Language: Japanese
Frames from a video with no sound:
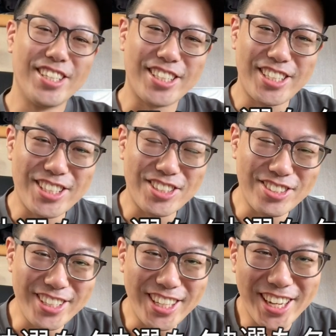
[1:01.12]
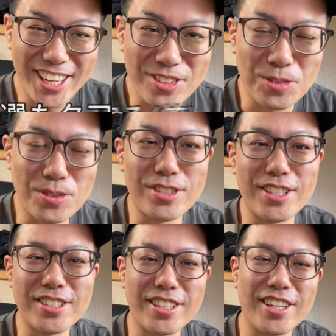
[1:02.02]
きついなぁと思って
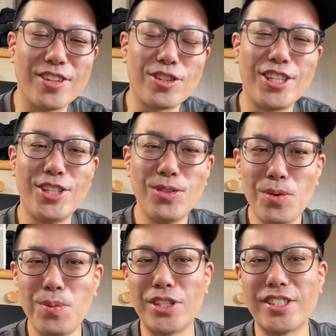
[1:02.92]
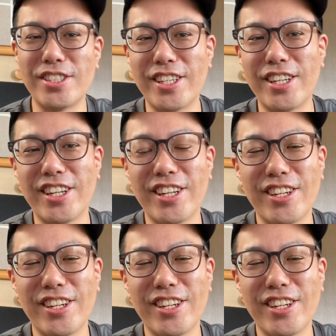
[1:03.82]
ですね、あの、昨日もですね、